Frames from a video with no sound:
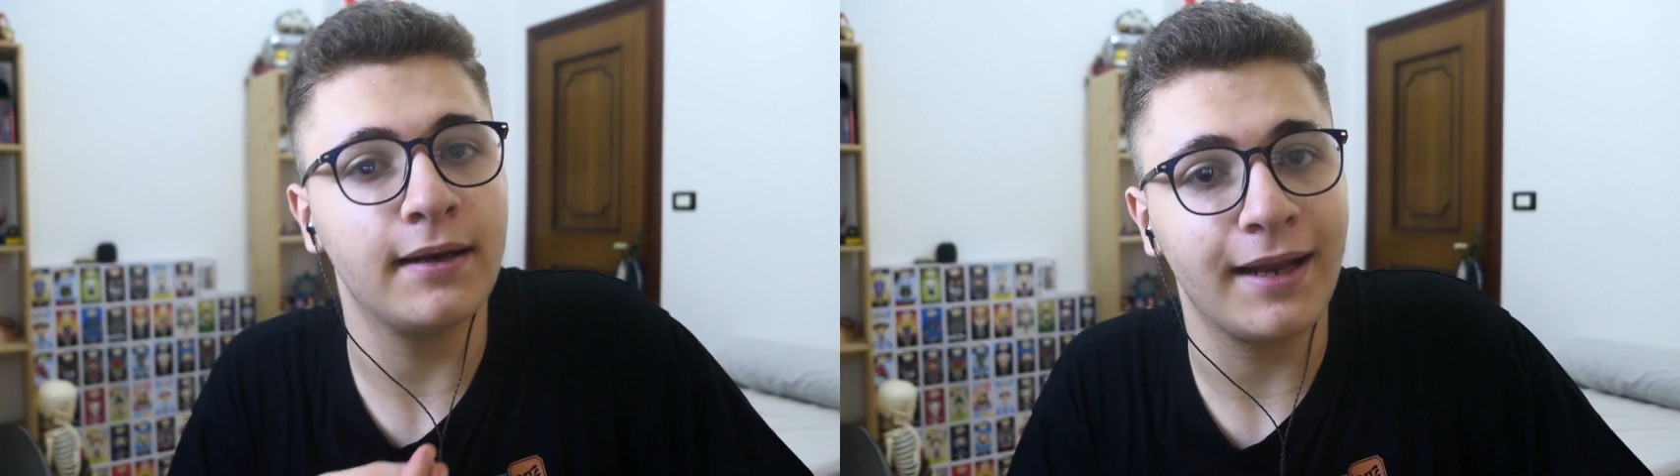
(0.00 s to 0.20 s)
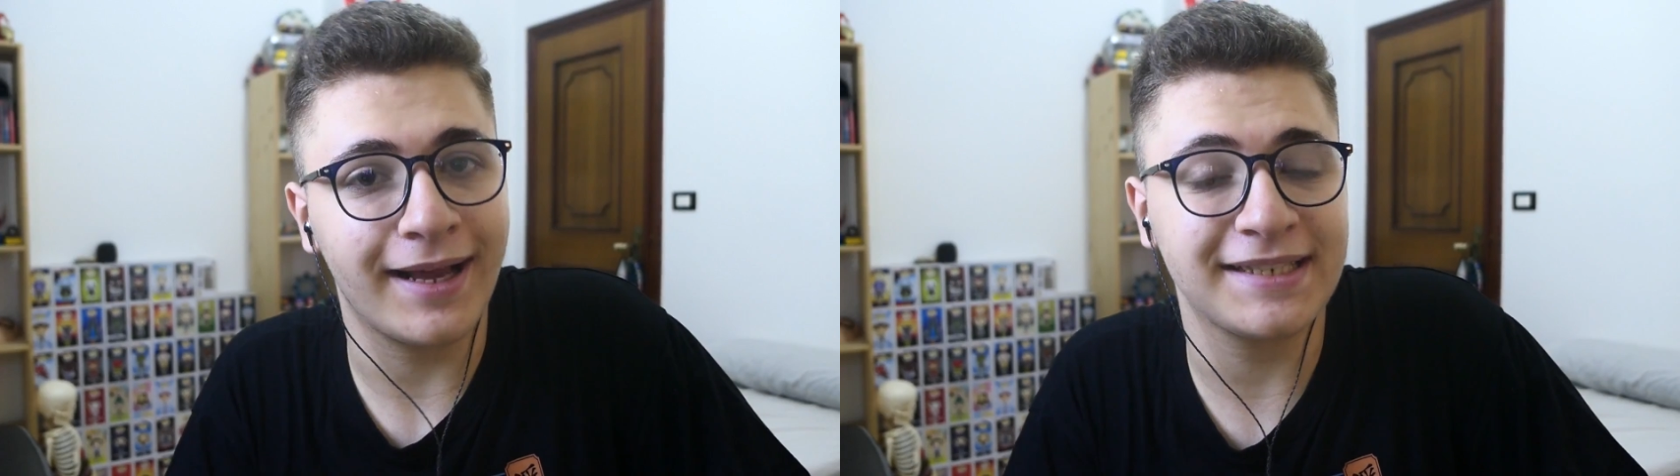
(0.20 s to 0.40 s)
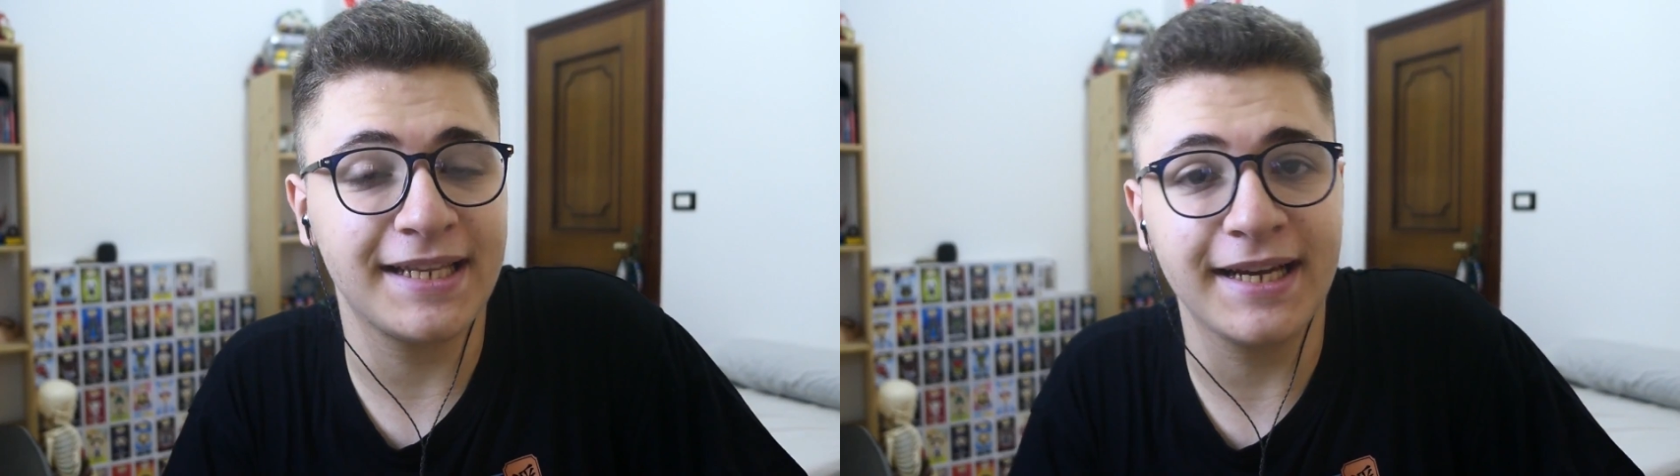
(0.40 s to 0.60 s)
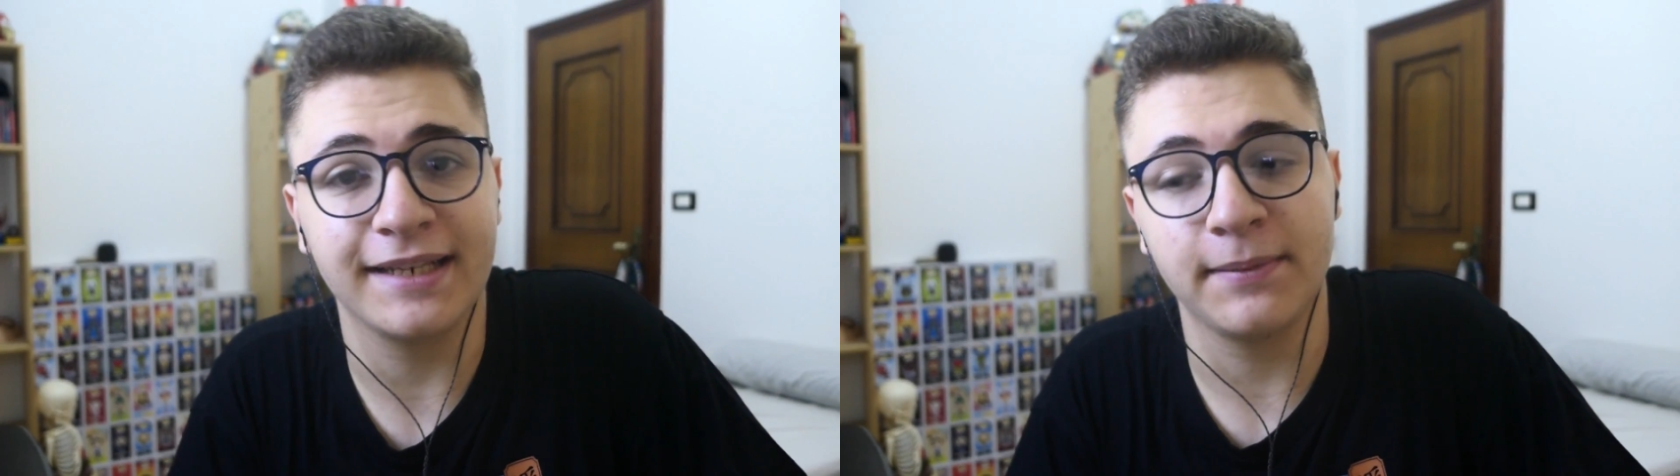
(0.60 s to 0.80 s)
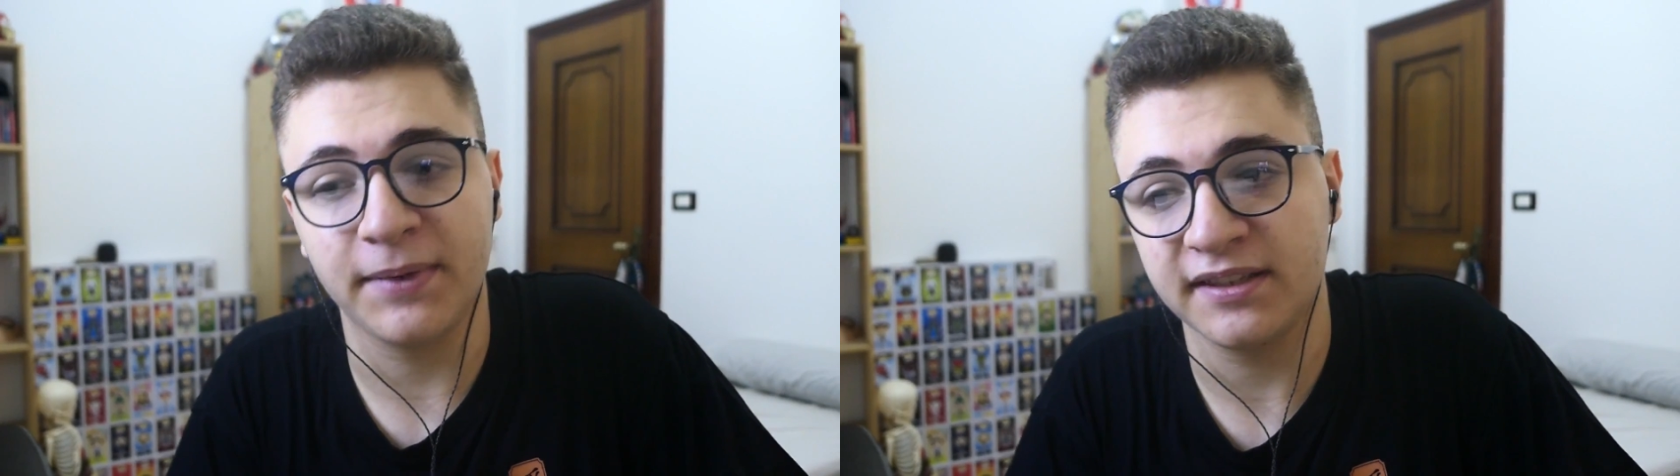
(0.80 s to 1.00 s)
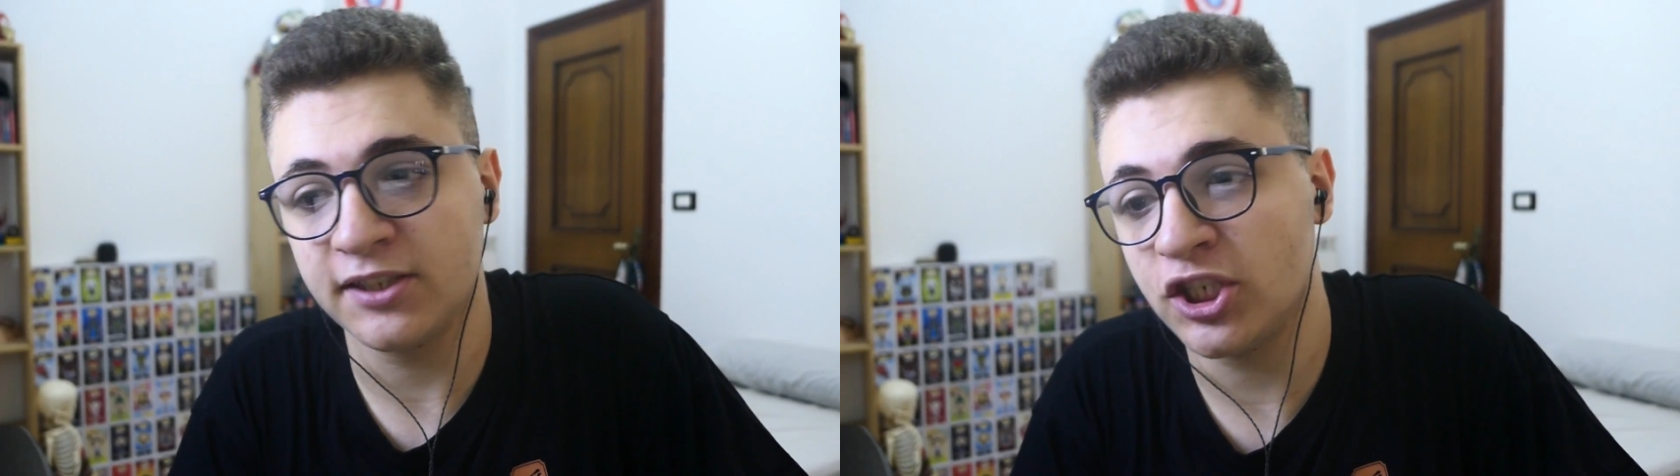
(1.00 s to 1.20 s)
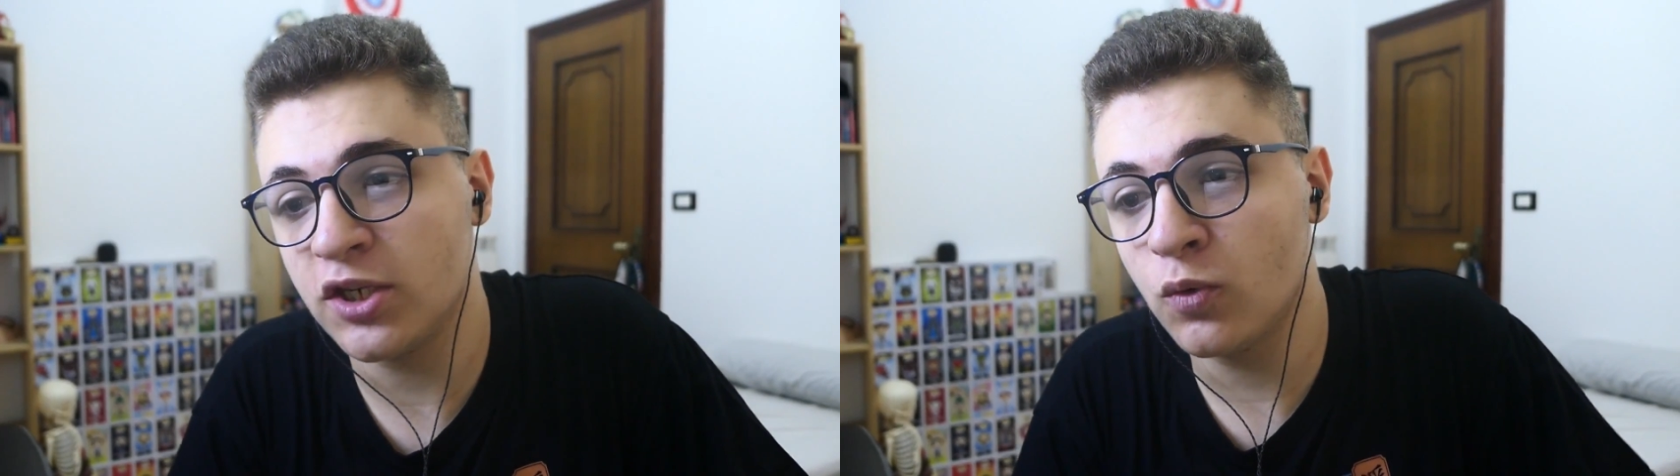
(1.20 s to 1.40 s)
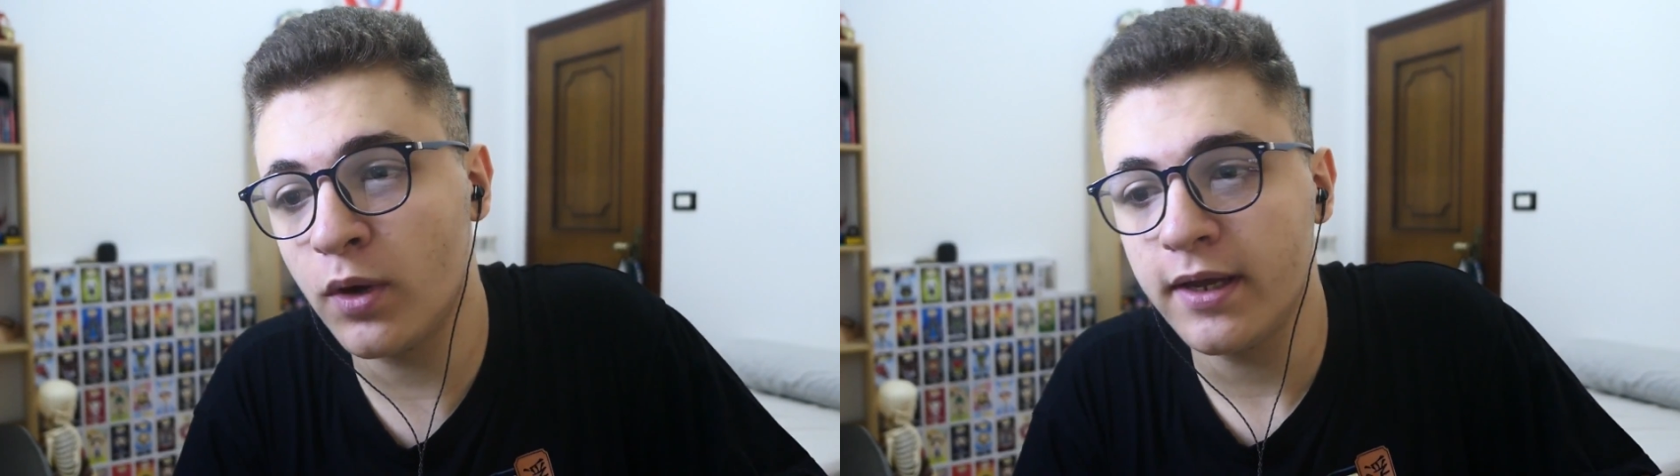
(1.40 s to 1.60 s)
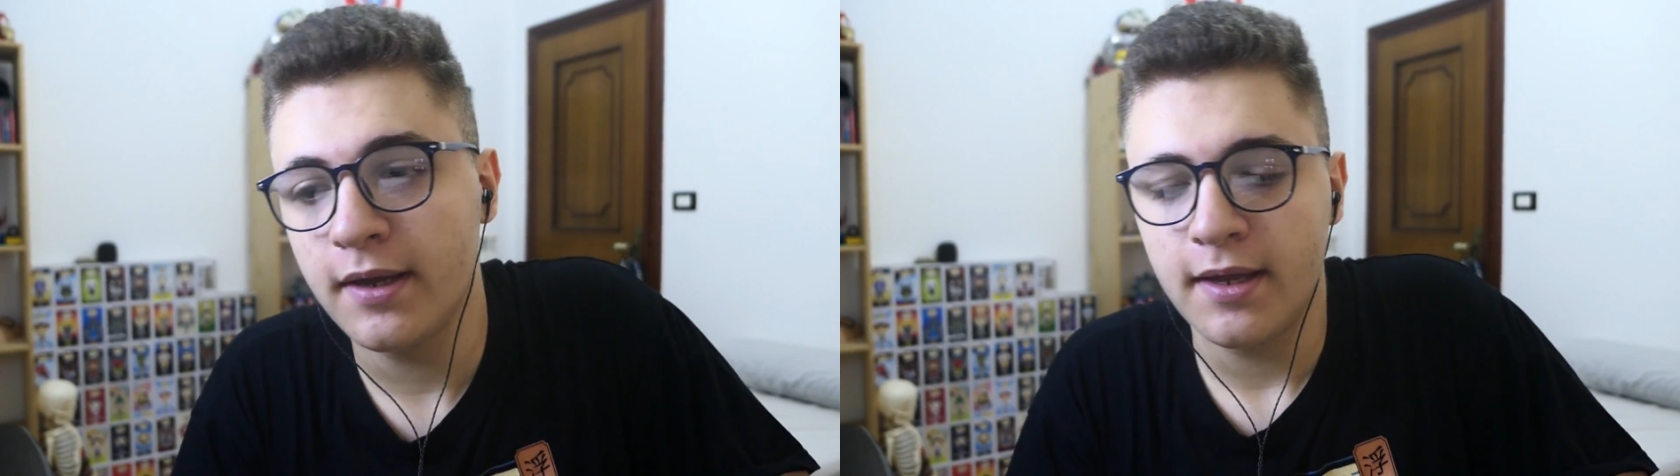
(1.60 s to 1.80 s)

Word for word: La casa di carta parte 5,